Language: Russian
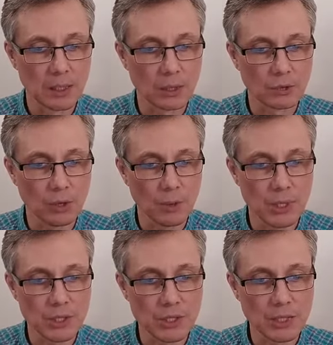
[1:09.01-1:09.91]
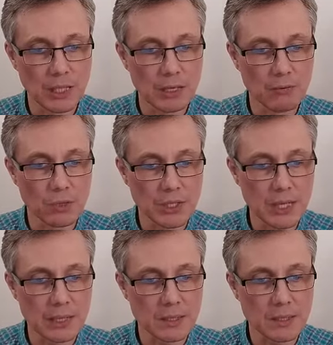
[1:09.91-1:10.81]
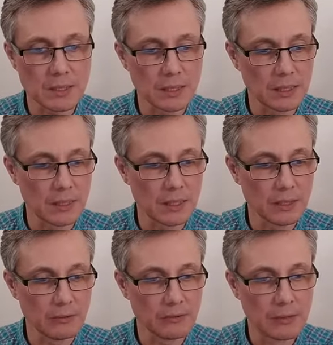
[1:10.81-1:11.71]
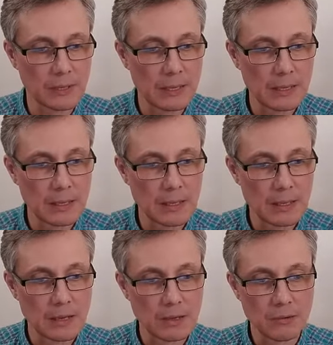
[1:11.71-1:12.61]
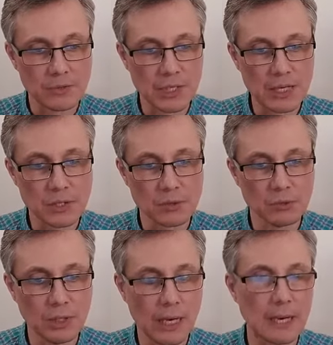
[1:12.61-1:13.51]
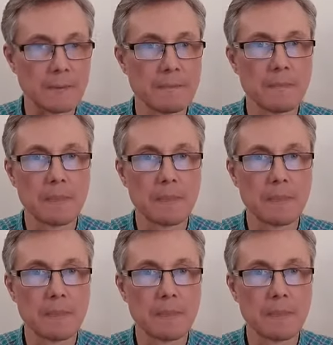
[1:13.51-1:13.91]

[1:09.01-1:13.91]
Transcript: кто обречены на его ярость и гнев в день суда.